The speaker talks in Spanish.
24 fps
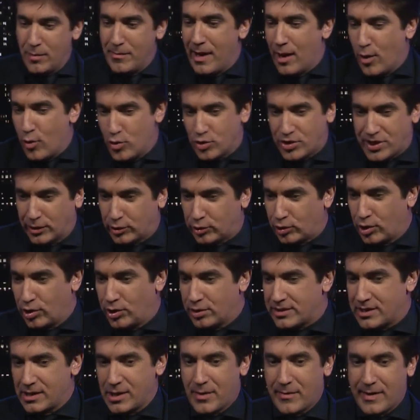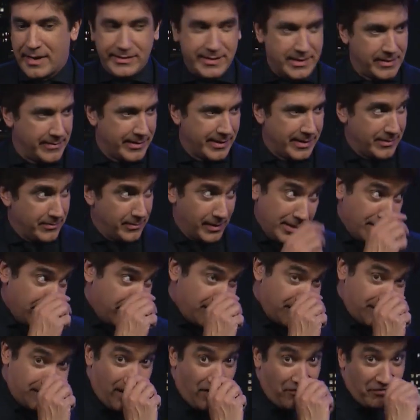No agulle todo si no va a llevar.
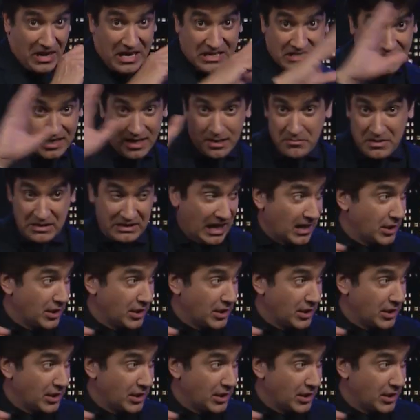Eh, la frase que me